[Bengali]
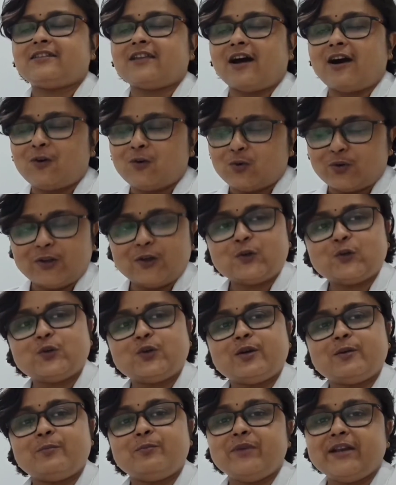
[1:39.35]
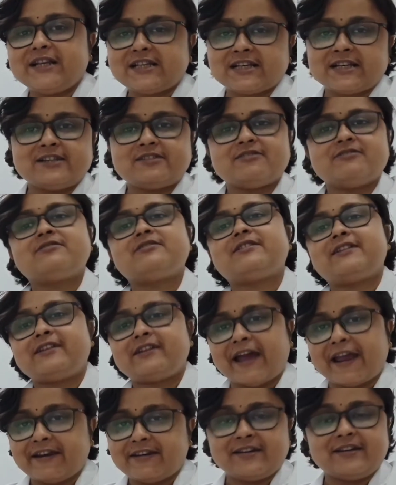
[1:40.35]
তাহলেও বেশ কিছু
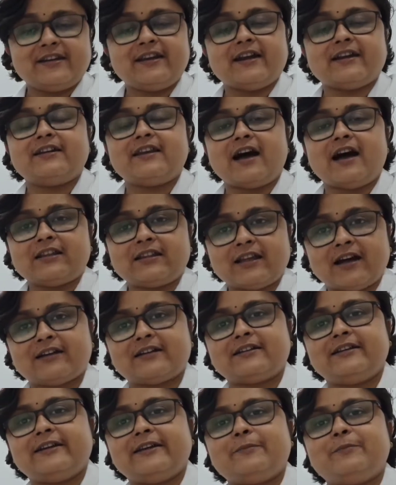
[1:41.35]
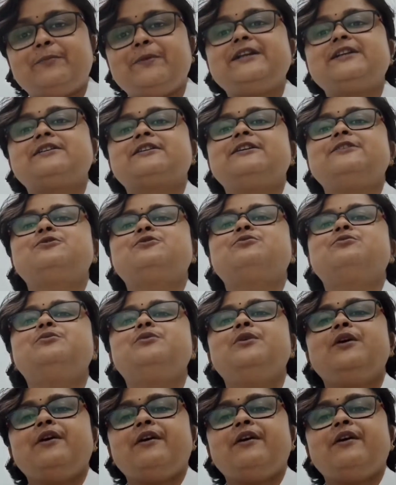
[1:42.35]
ক্রাইটেরিয়া না থাকলে বেশ কিছু